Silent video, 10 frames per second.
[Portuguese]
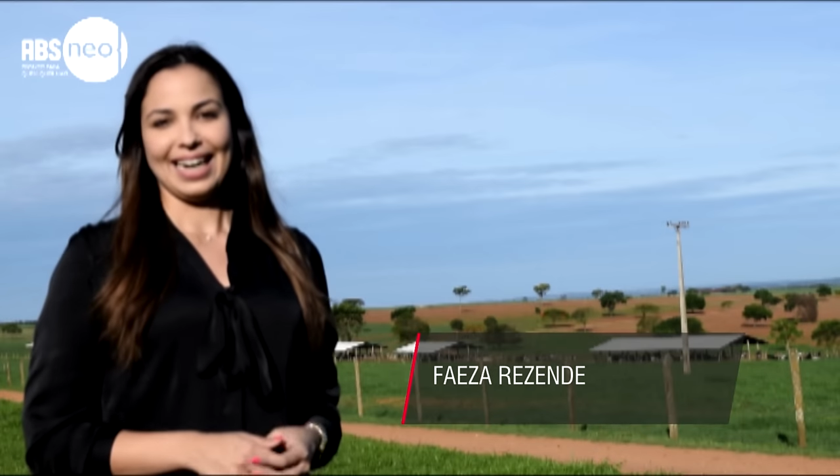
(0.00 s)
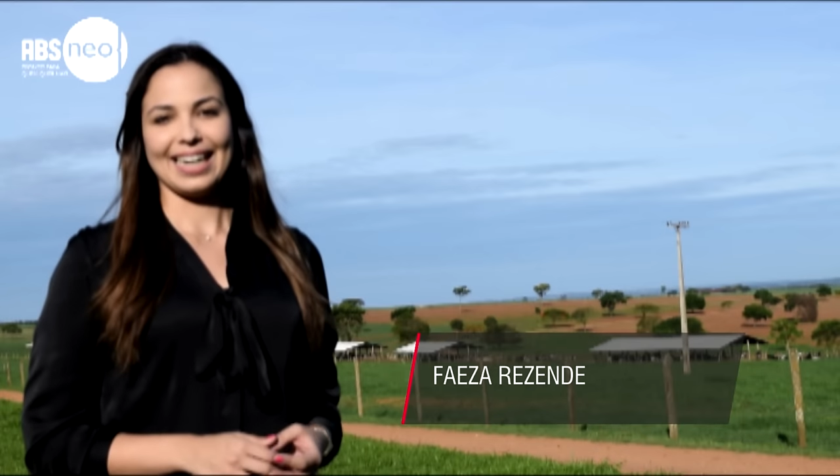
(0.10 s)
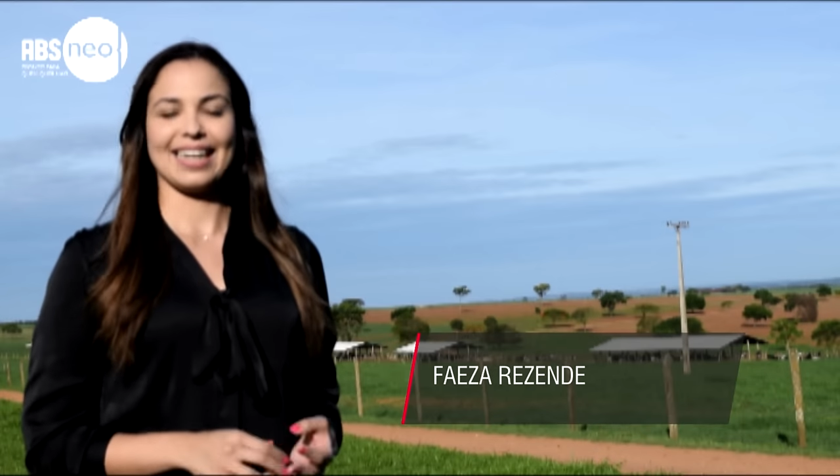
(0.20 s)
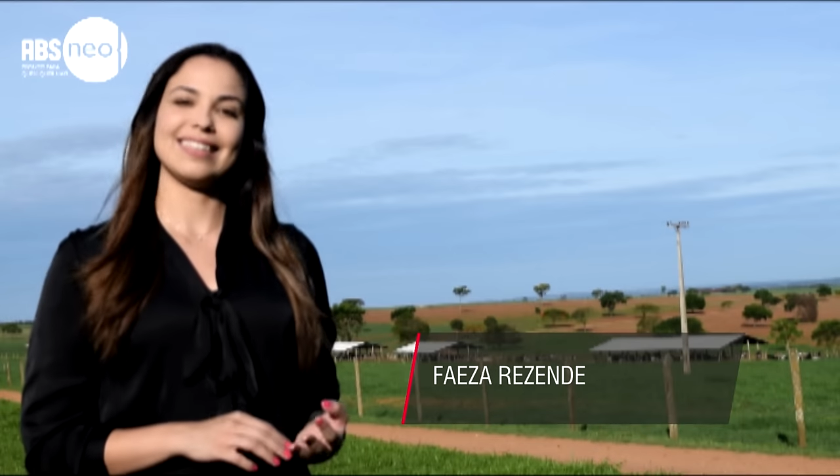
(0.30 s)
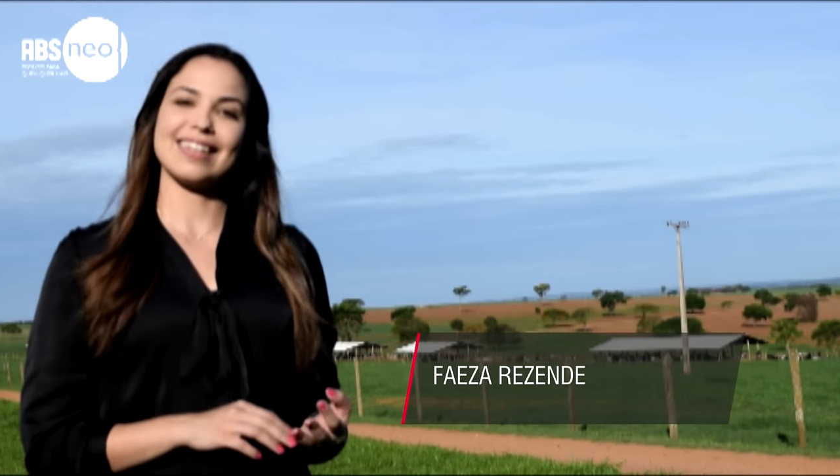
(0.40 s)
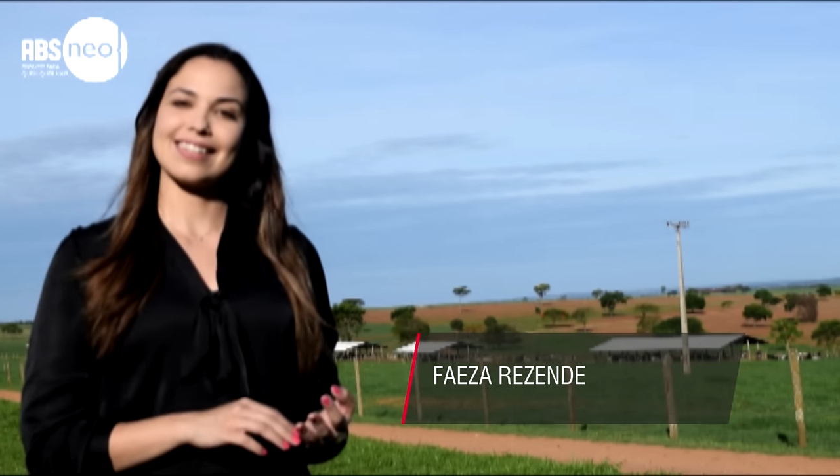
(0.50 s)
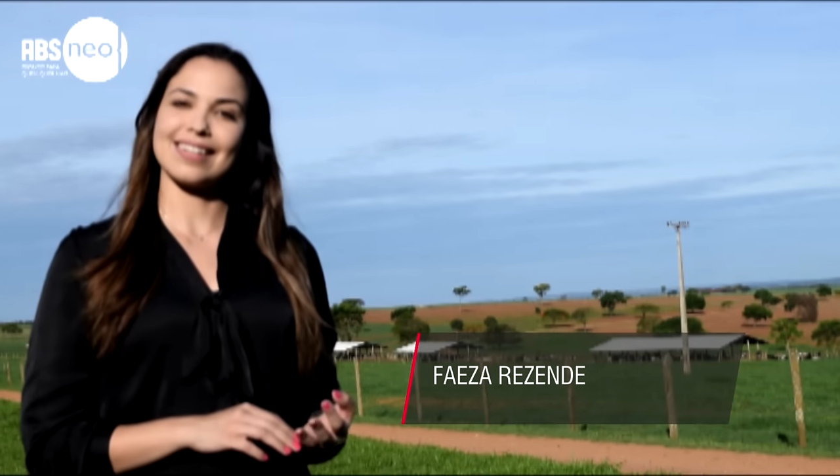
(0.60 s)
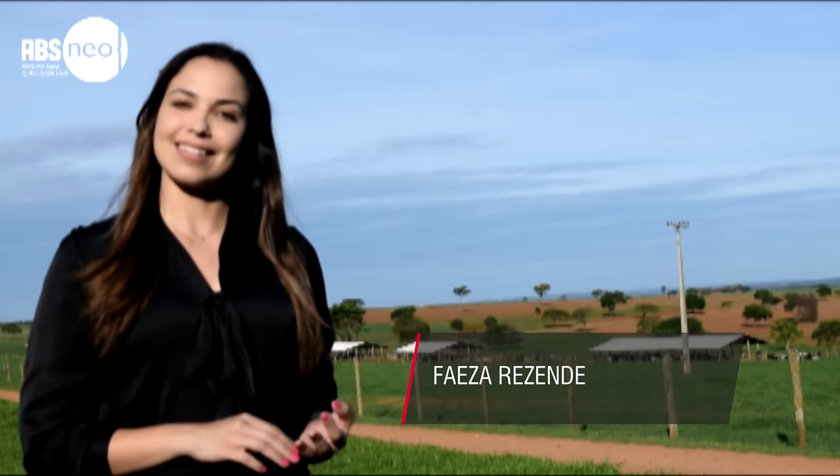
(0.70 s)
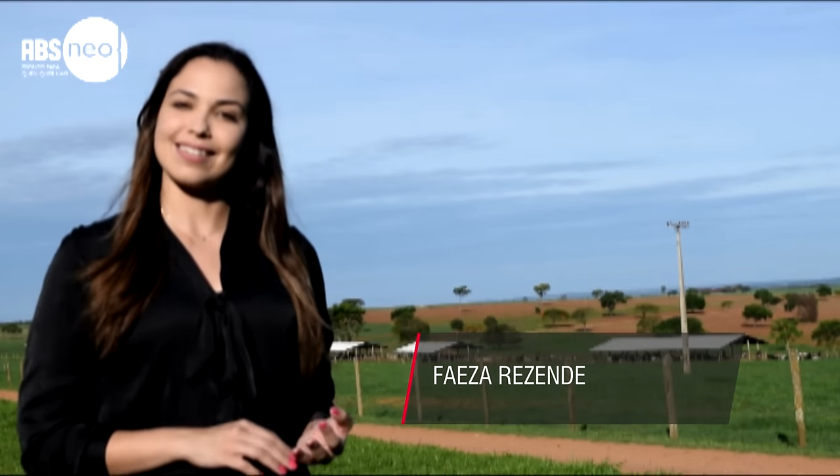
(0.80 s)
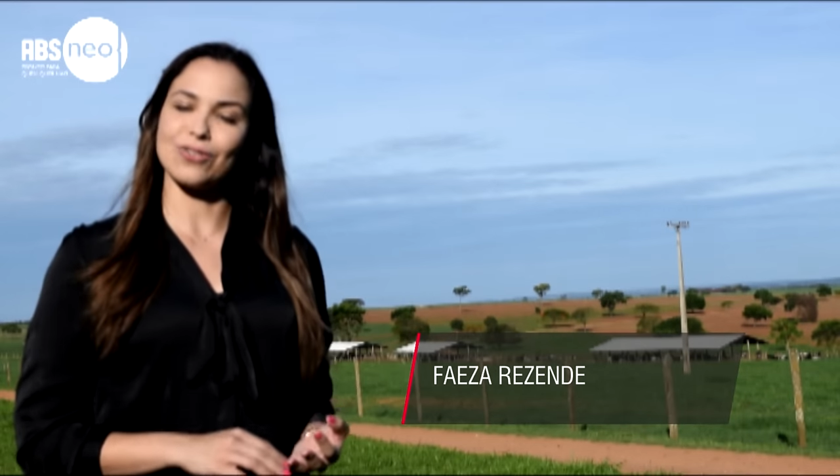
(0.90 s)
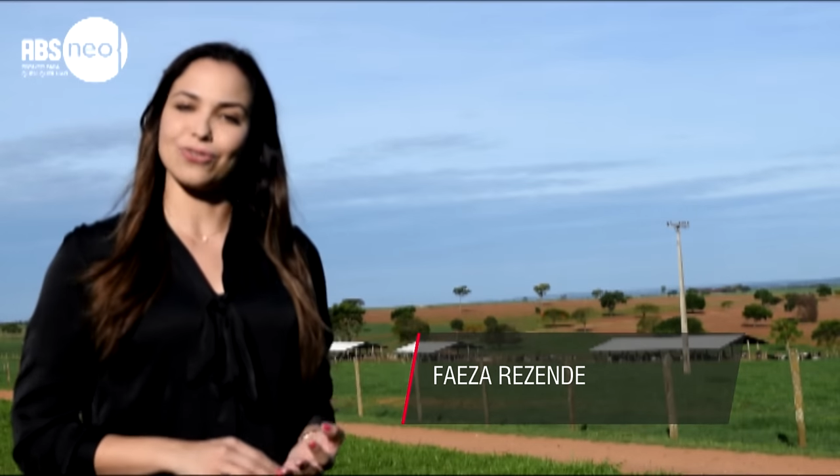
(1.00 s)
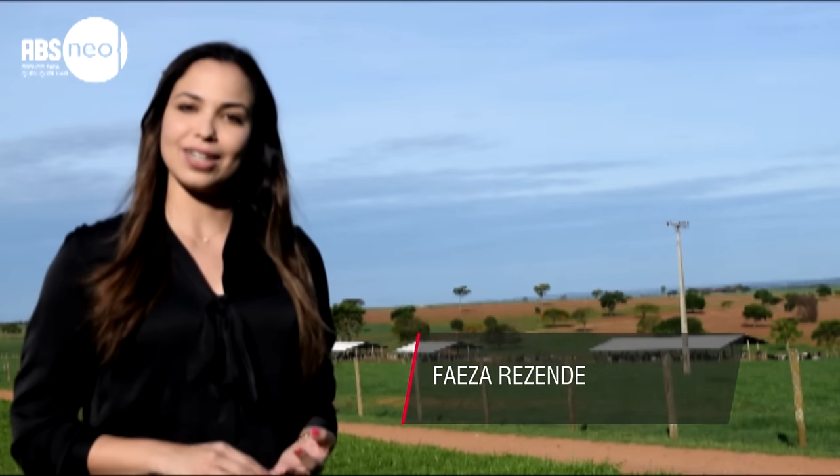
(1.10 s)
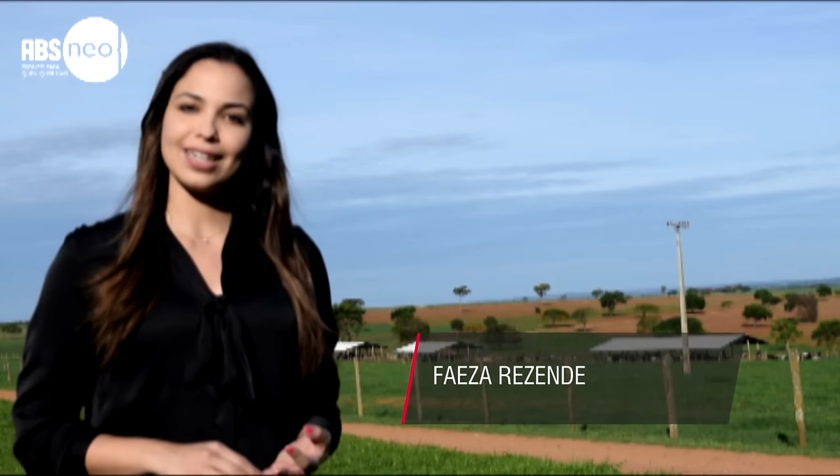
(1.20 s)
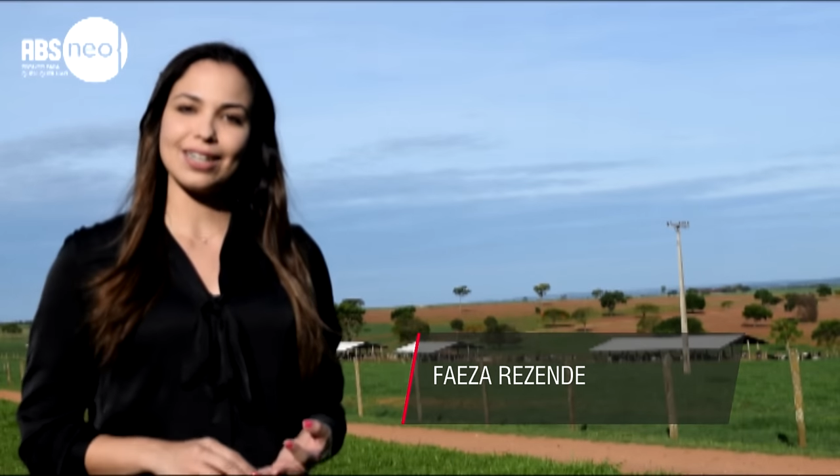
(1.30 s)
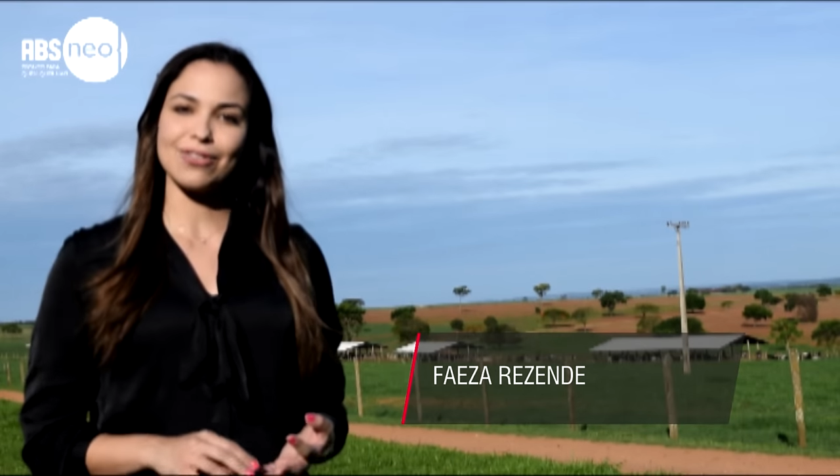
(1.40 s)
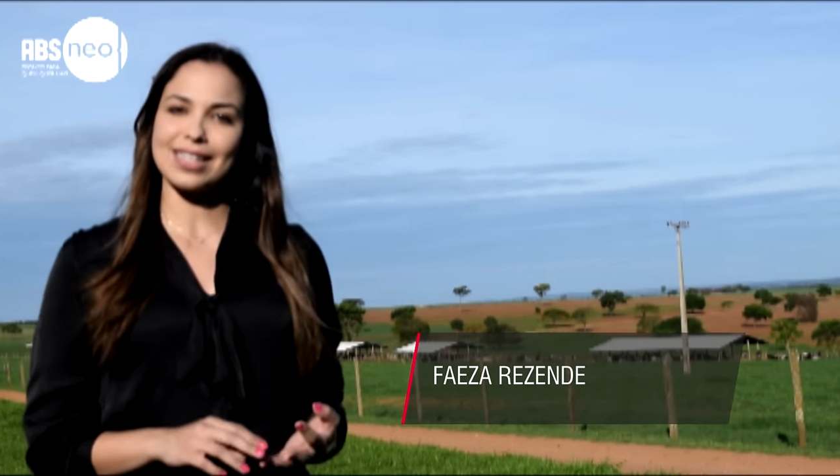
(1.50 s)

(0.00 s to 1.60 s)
Além da Estância Silvânia,